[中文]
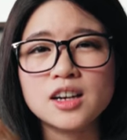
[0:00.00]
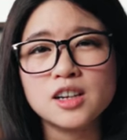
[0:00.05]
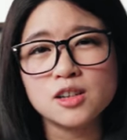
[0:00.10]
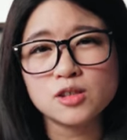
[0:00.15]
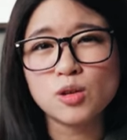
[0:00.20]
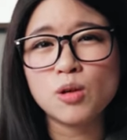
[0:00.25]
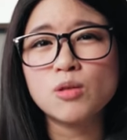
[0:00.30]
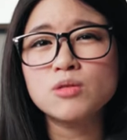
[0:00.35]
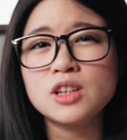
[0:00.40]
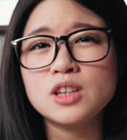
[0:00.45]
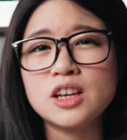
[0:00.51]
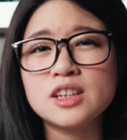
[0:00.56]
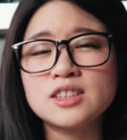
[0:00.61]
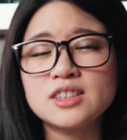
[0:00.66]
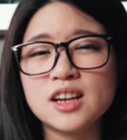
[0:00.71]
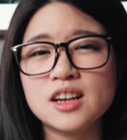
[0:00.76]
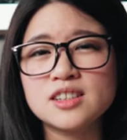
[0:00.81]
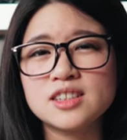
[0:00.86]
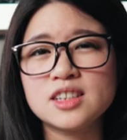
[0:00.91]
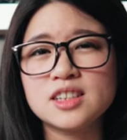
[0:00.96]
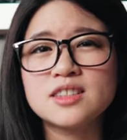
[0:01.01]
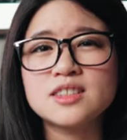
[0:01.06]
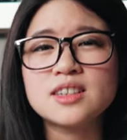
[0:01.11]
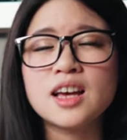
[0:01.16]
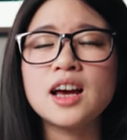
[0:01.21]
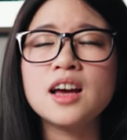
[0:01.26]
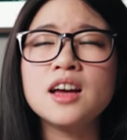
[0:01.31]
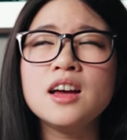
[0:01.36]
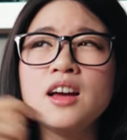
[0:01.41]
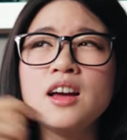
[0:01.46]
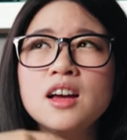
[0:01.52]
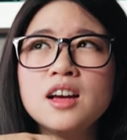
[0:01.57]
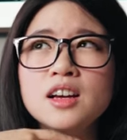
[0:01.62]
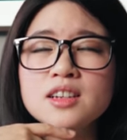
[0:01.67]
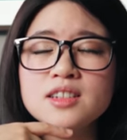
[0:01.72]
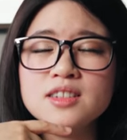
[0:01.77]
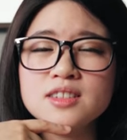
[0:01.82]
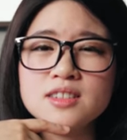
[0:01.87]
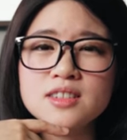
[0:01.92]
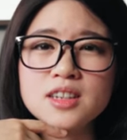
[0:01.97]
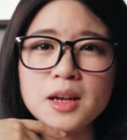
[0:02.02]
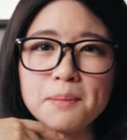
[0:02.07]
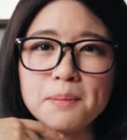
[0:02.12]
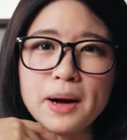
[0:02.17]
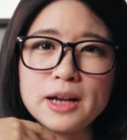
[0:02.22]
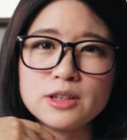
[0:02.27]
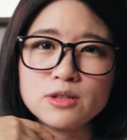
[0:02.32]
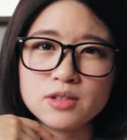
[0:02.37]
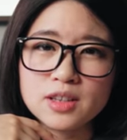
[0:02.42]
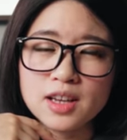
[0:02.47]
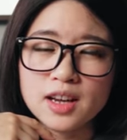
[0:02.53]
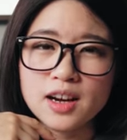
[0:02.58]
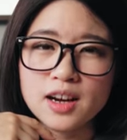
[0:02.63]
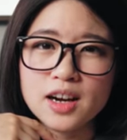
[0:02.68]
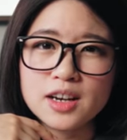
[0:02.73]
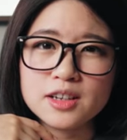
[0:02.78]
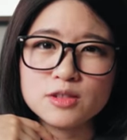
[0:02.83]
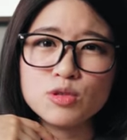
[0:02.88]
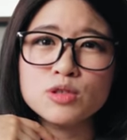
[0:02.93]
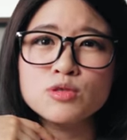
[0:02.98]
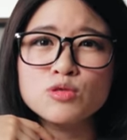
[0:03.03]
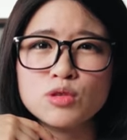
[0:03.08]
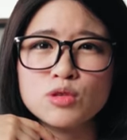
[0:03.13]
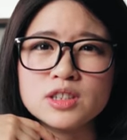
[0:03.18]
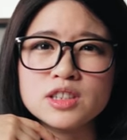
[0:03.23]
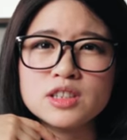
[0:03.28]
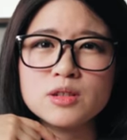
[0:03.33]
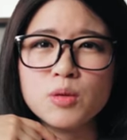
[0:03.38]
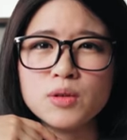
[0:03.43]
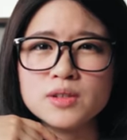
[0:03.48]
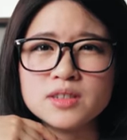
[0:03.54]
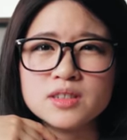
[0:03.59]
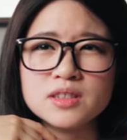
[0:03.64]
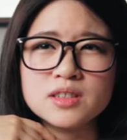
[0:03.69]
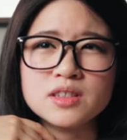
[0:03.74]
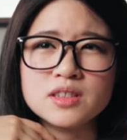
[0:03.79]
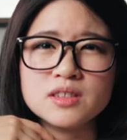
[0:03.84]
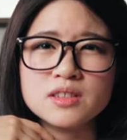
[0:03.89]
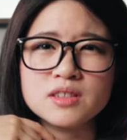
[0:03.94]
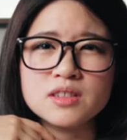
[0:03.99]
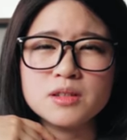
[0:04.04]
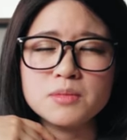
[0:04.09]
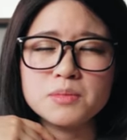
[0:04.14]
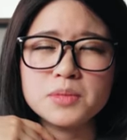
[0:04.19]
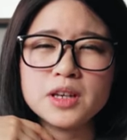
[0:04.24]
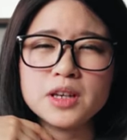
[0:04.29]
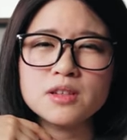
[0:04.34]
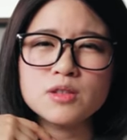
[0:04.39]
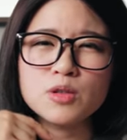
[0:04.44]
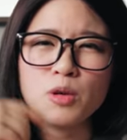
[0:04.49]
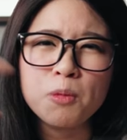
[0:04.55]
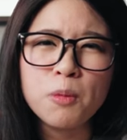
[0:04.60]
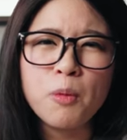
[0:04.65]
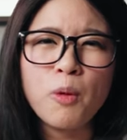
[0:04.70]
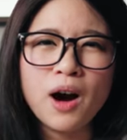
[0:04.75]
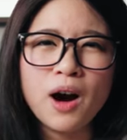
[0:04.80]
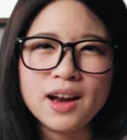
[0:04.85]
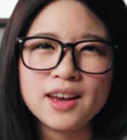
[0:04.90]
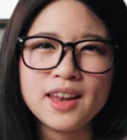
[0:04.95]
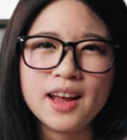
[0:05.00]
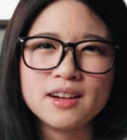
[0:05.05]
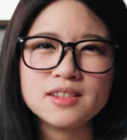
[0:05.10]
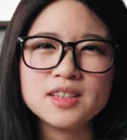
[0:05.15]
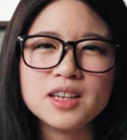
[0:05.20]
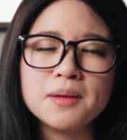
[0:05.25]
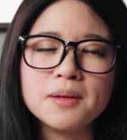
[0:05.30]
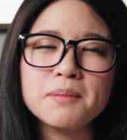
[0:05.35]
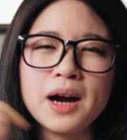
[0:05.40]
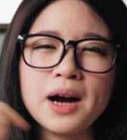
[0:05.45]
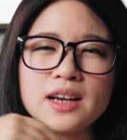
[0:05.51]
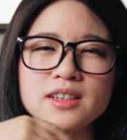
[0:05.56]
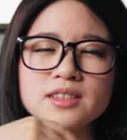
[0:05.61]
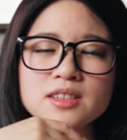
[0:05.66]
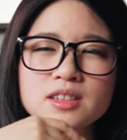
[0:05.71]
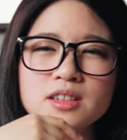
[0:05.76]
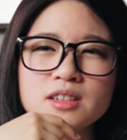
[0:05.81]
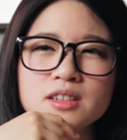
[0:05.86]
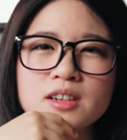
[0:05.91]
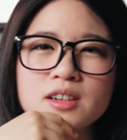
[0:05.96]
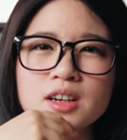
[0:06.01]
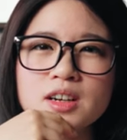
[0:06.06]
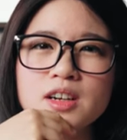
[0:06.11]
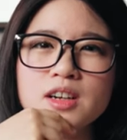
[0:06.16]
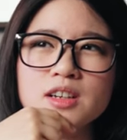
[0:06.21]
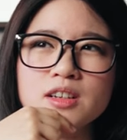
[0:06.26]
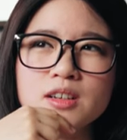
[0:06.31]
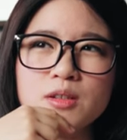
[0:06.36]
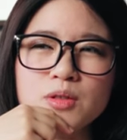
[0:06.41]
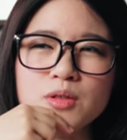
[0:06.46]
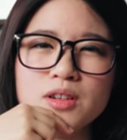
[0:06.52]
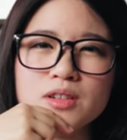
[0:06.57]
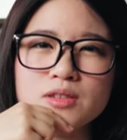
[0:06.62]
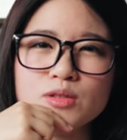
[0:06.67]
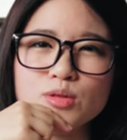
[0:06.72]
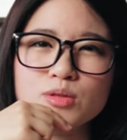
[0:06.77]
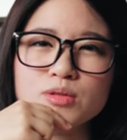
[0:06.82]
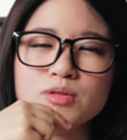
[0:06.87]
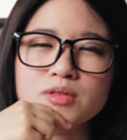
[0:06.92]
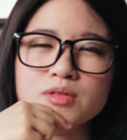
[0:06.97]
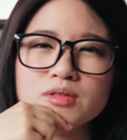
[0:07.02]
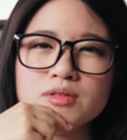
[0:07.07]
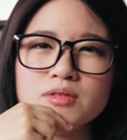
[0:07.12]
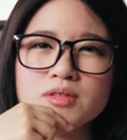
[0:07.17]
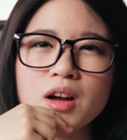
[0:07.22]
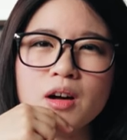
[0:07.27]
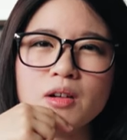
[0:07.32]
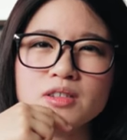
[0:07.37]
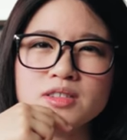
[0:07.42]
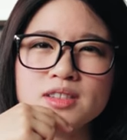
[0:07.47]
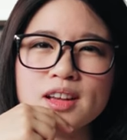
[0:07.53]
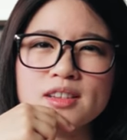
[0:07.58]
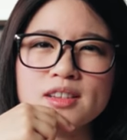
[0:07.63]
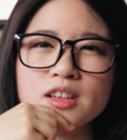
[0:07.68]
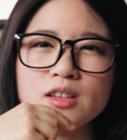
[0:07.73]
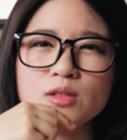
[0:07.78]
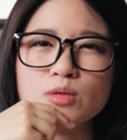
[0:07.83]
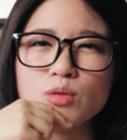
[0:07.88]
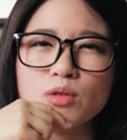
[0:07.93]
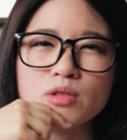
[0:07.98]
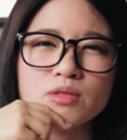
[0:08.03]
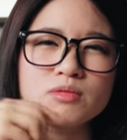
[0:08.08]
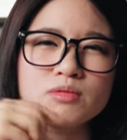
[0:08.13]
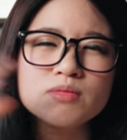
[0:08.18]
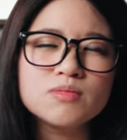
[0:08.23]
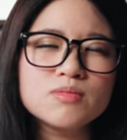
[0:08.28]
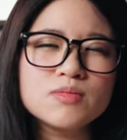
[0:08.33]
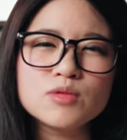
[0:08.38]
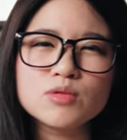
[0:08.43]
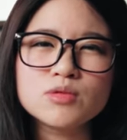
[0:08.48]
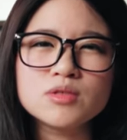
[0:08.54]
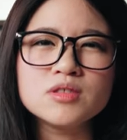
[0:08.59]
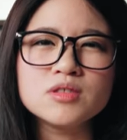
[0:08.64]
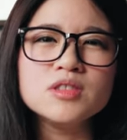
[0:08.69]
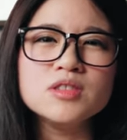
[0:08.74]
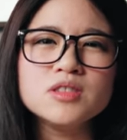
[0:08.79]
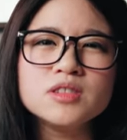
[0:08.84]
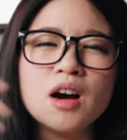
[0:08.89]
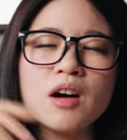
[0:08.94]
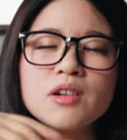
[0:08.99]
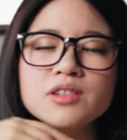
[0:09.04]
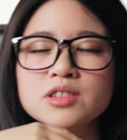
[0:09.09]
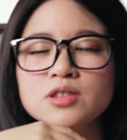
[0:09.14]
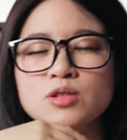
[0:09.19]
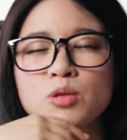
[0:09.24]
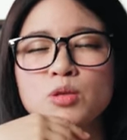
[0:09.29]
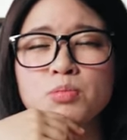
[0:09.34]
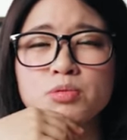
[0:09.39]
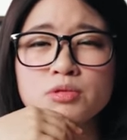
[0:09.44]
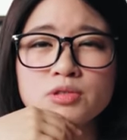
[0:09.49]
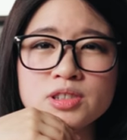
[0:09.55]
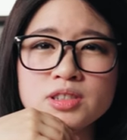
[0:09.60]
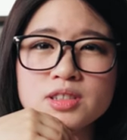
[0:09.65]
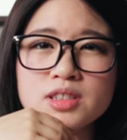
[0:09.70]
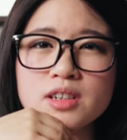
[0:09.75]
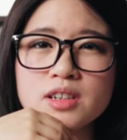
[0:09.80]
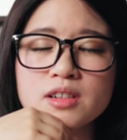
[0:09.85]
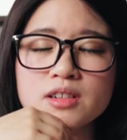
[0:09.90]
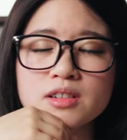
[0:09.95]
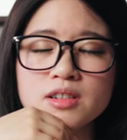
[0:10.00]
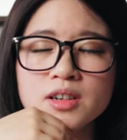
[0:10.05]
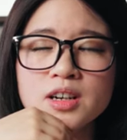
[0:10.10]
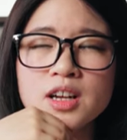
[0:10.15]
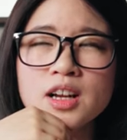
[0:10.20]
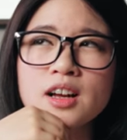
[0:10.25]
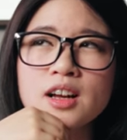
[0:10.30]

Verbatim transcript: 可是冬天像现在四点半就天黑了，所以最近我这几支影片都跨两天拍摄，因为就是到了三点多，就是日照已经就不行了。